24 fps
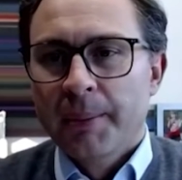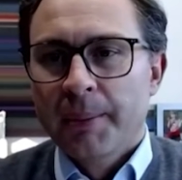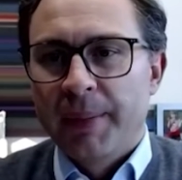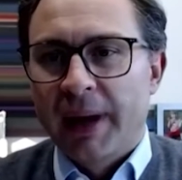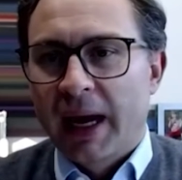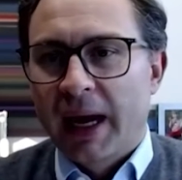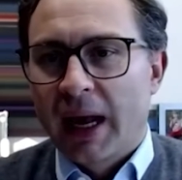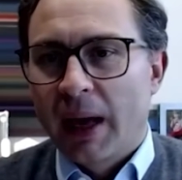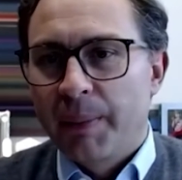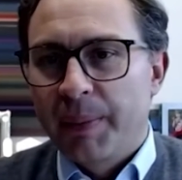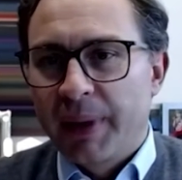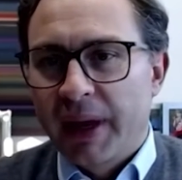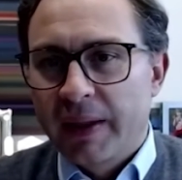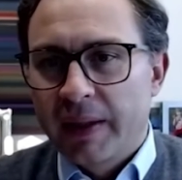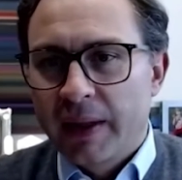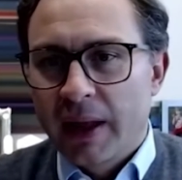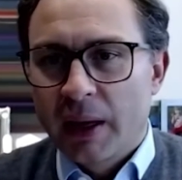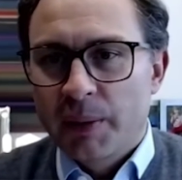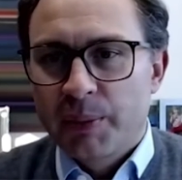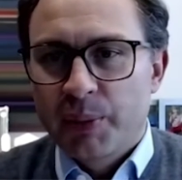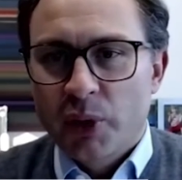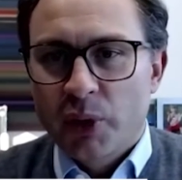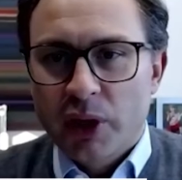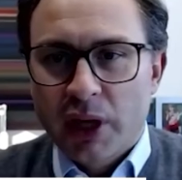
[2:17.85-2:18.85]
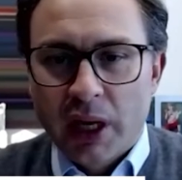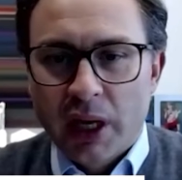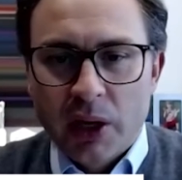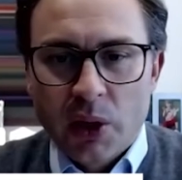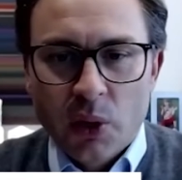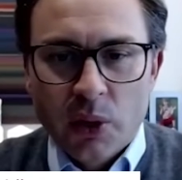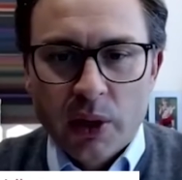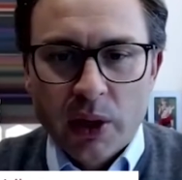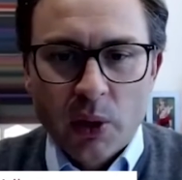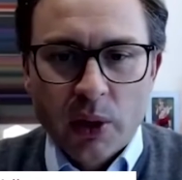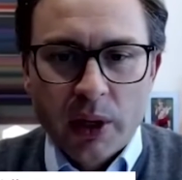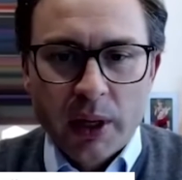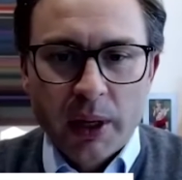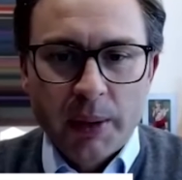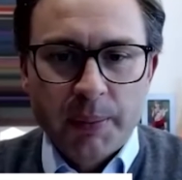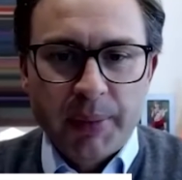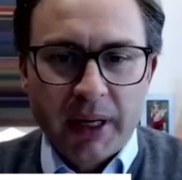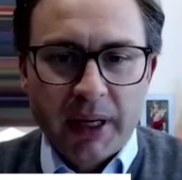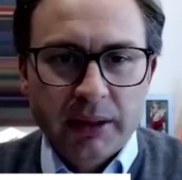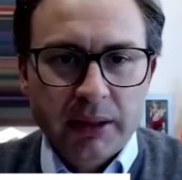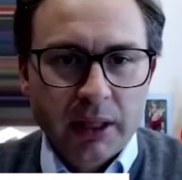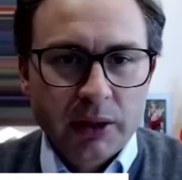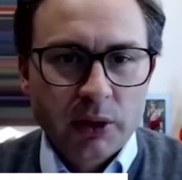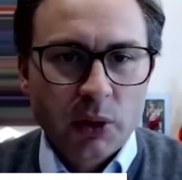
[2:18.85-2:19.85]
para aprender, porque yo creo que
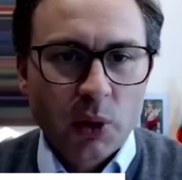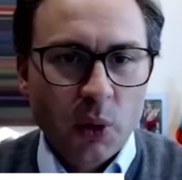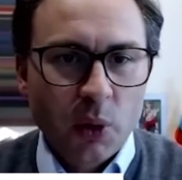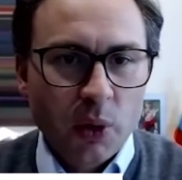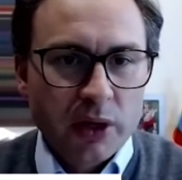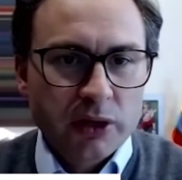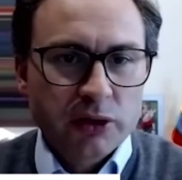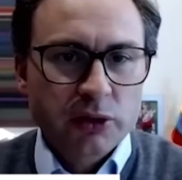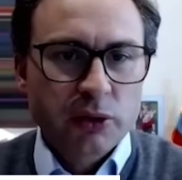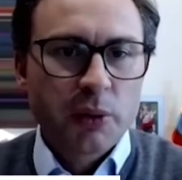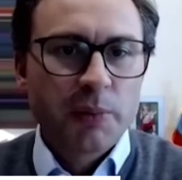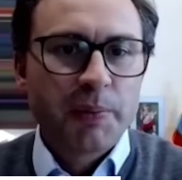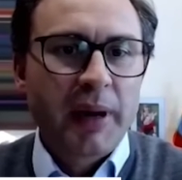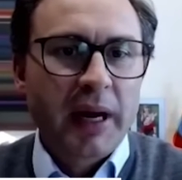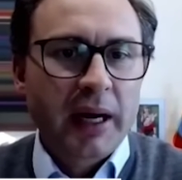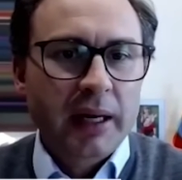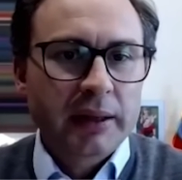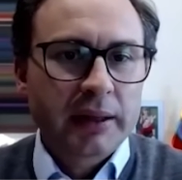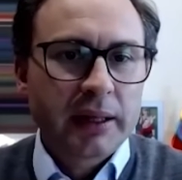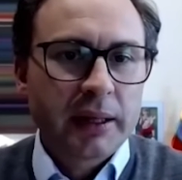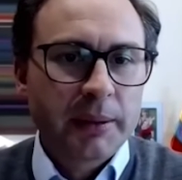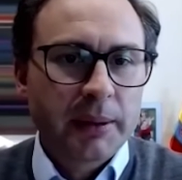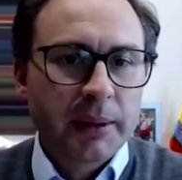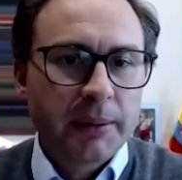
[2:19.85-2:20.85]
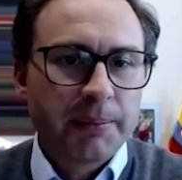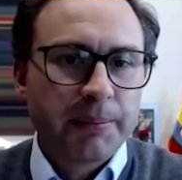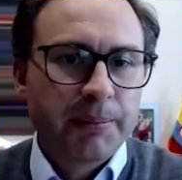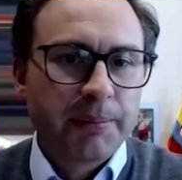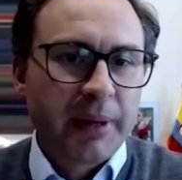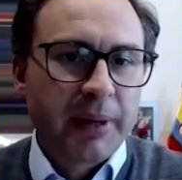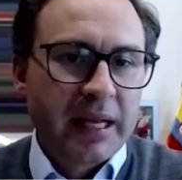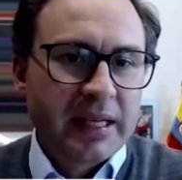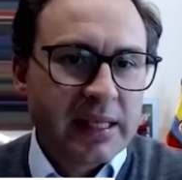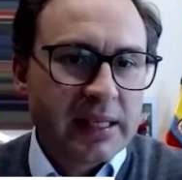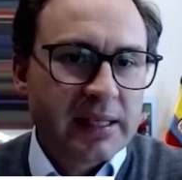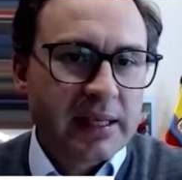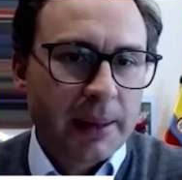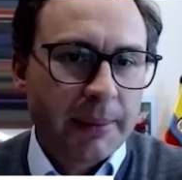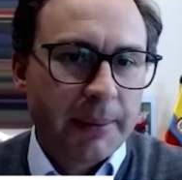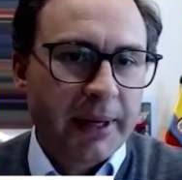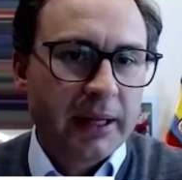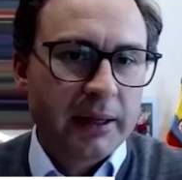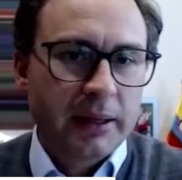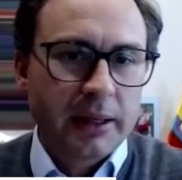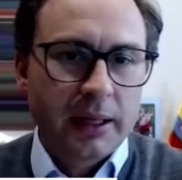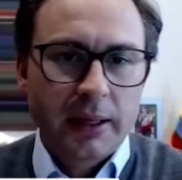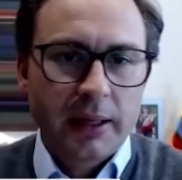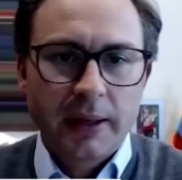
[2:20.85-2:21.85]
parte de todo esto parte
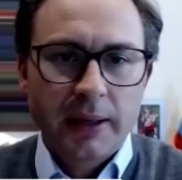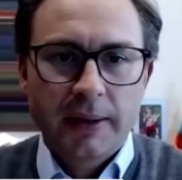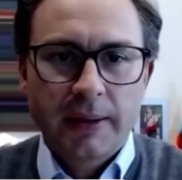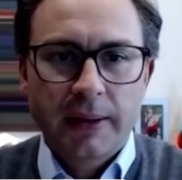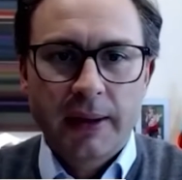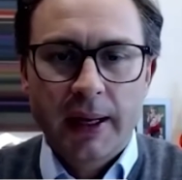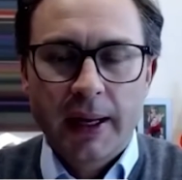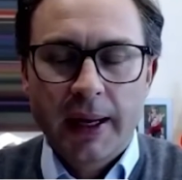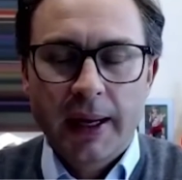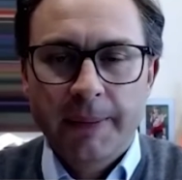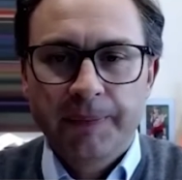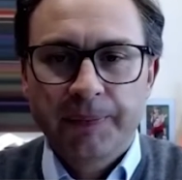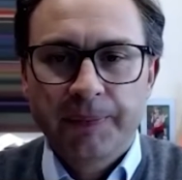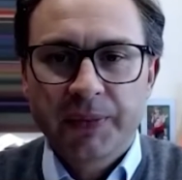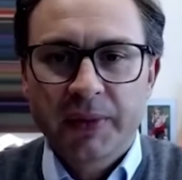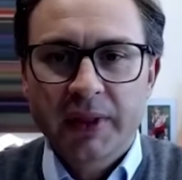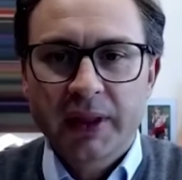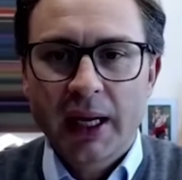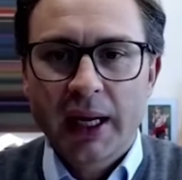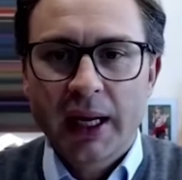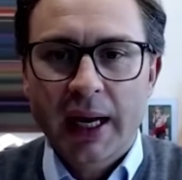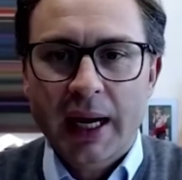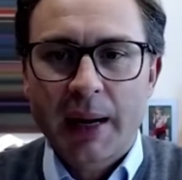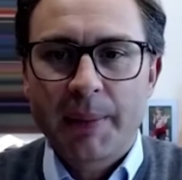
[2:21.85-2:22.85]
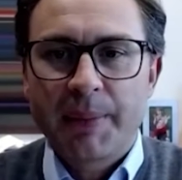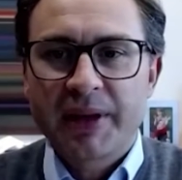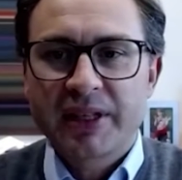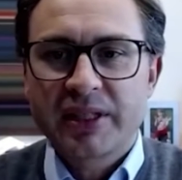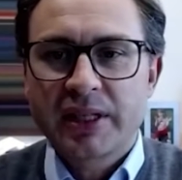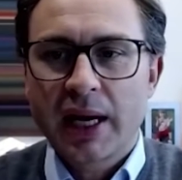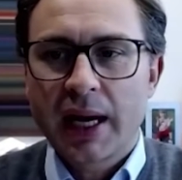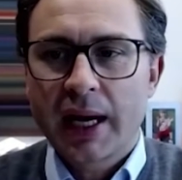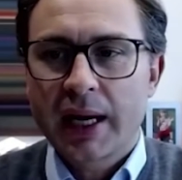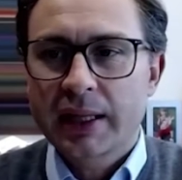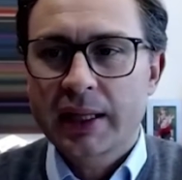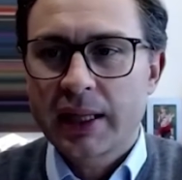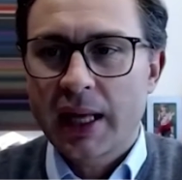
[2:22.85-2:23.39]
precisamente de, de la capacidad que